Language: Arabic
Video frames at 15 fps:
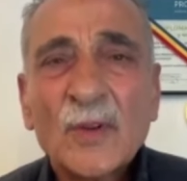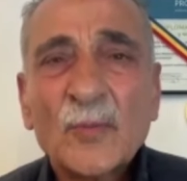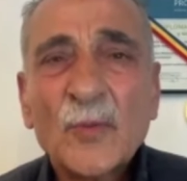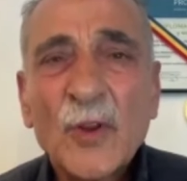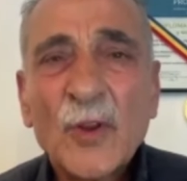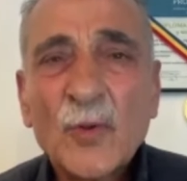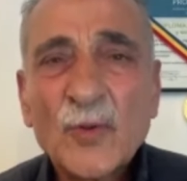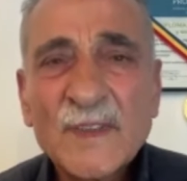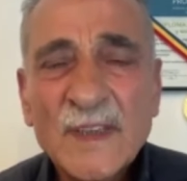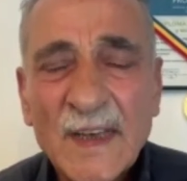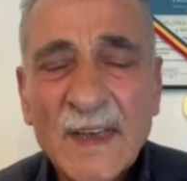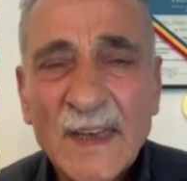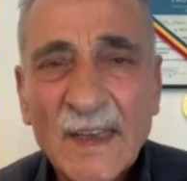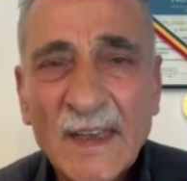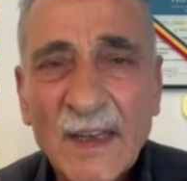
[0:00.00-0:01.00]
منذ
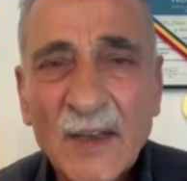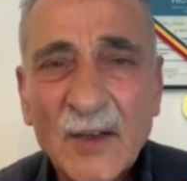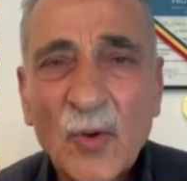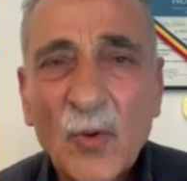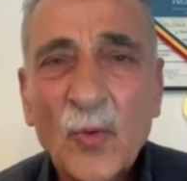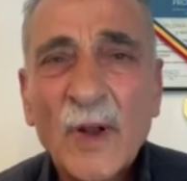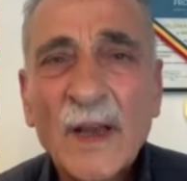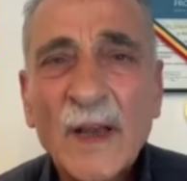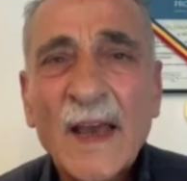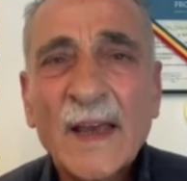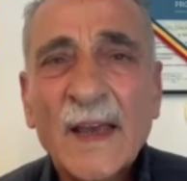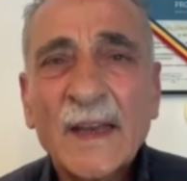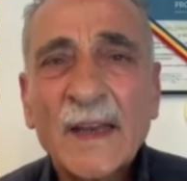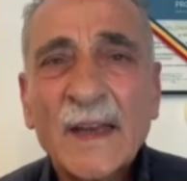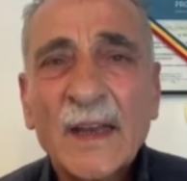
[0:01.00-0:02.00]
سنتين
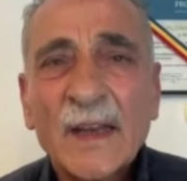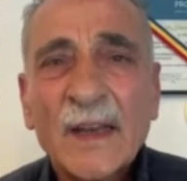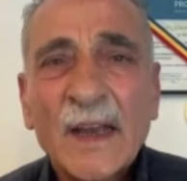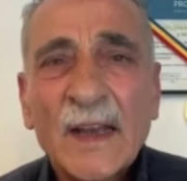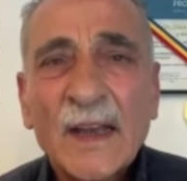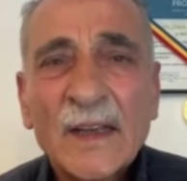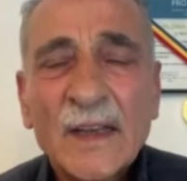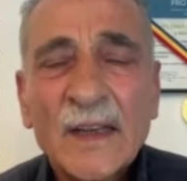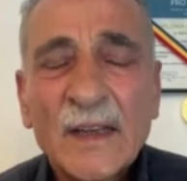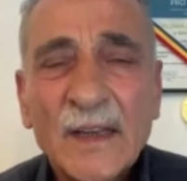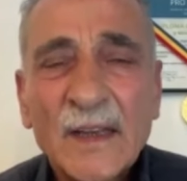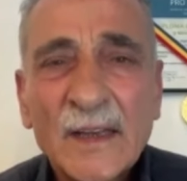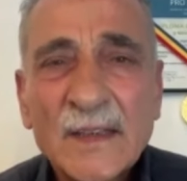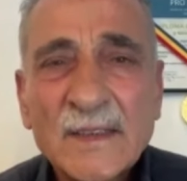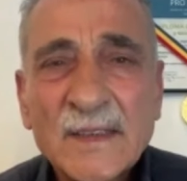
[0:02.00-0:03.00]
ولكن
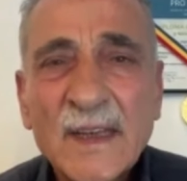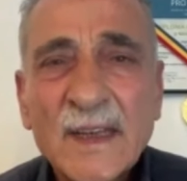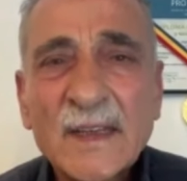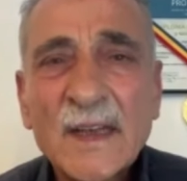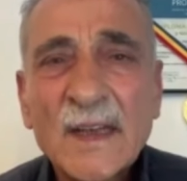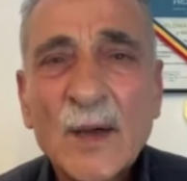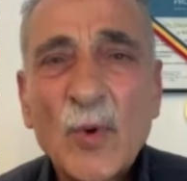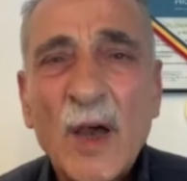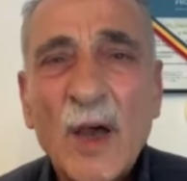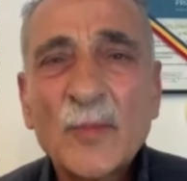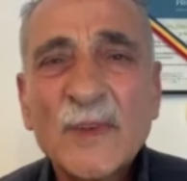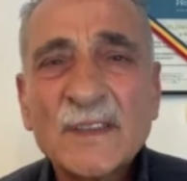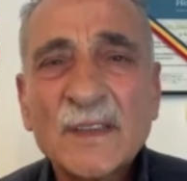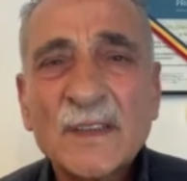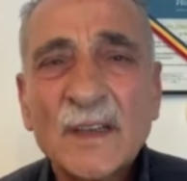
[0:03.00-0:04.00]
سيدنا
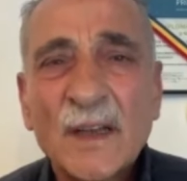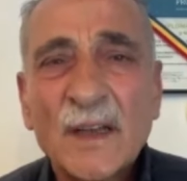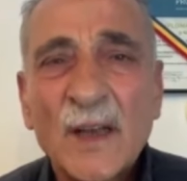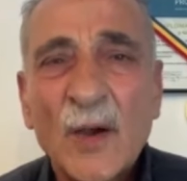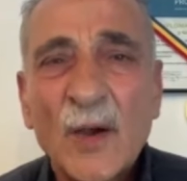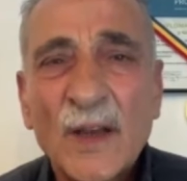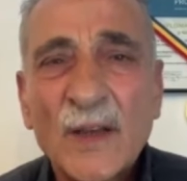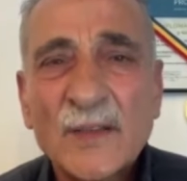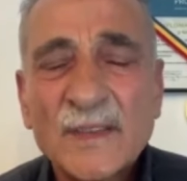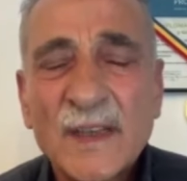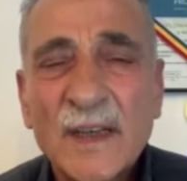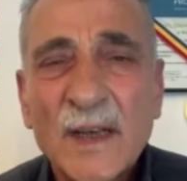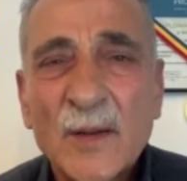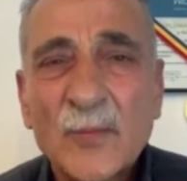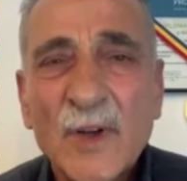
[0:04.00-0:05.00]
محمد صلى الله عليه
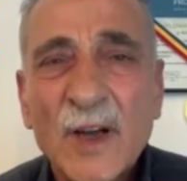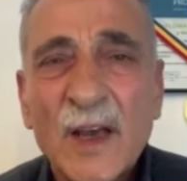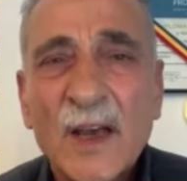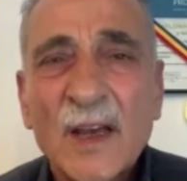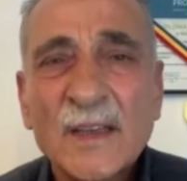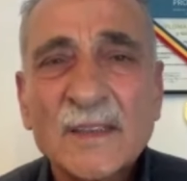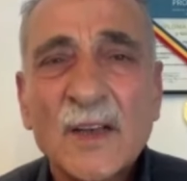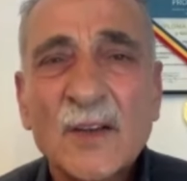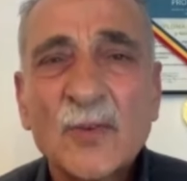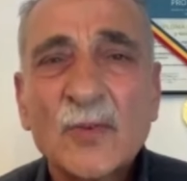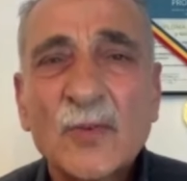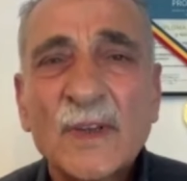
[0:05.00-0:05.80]
وسلم رخصه